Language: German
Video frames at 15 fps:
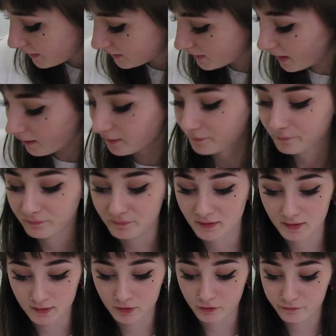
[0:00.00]
ja,
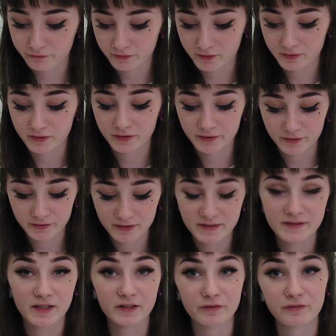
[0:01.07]
ich hoffe, äh,
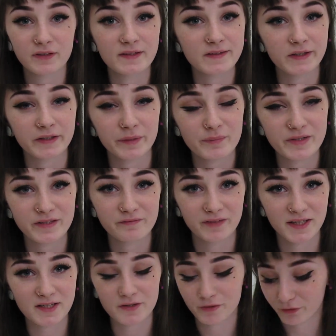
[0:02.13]
das hat euch wie gesagt ein bisschen
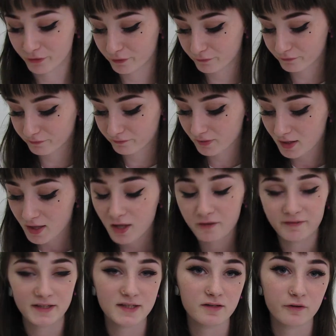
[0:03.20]
weitergeholfen.
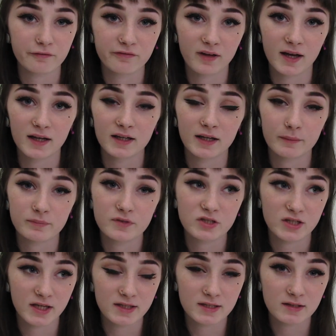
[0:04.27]
Falls ihr noch Fragen habt,
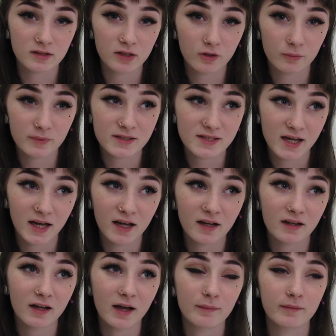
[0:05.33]
stellt die in die
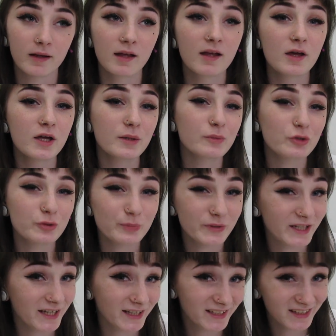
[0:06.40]
Kommentare. Aber ihr müsst
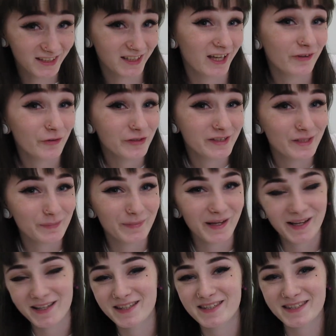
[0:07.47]
bedenken, ich kann euch nicht bei
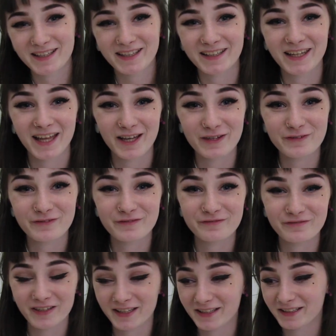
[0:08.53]
allen Sachen
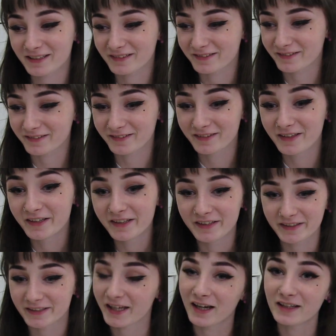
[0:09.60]
helfen, weil äh,
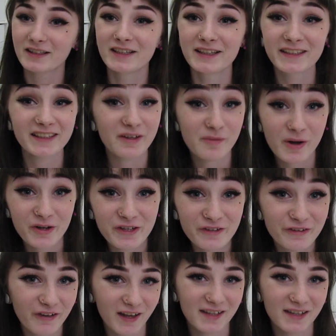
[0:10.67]
ja, ich habe auch nicht für